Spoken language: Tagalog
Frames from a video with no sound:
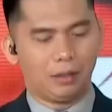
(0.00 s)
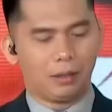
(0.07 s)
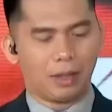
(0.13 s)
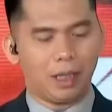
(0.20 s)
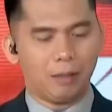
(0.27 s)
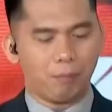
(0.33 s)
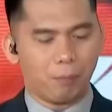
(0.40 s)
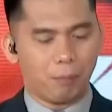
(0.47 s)

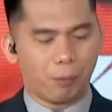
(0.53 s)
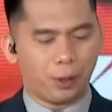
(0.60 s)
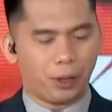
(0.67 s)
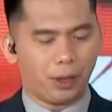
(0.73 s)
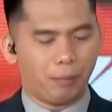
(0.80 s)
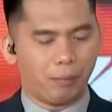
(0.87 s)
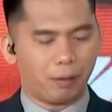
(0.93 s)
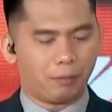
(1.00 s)
saan po
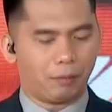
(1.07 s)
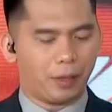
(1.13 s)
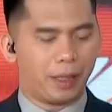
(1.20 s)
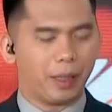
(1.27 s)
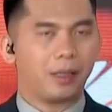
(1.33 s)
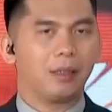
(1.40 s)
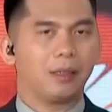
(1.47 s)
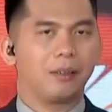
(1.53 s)
pwede
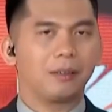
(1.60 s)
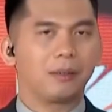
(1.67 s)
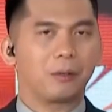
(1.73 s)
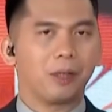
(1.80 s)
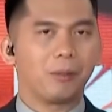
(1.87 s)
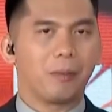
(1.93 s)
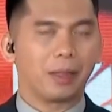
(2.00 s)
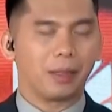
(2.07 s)
mag-file,
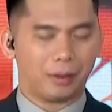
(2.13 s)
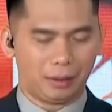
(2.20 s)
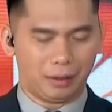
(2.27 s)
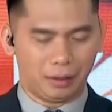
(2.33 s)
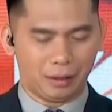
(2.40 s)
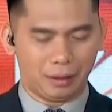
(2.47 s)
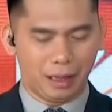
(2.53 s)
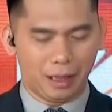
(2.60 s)
Kuya Mark,
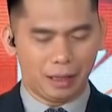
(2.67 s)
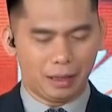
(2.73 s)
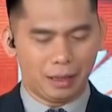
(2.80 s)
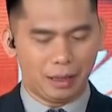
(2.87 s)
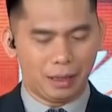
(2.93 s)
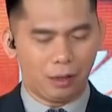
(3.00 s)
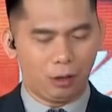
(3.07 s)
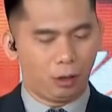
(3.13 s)
ng
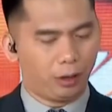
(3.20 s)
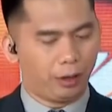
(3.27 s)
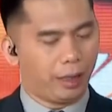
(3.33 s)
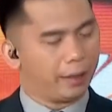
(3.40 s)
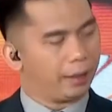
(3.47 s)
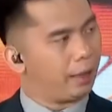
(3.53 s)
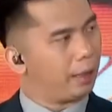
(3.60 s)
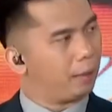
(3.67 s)
uh,
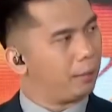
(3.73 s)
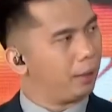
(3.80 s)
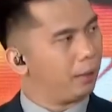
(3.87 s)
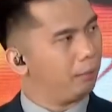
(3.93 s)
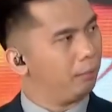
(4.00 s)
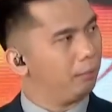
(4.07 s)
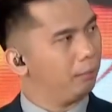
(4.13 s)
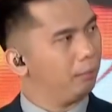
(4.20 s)
online libel?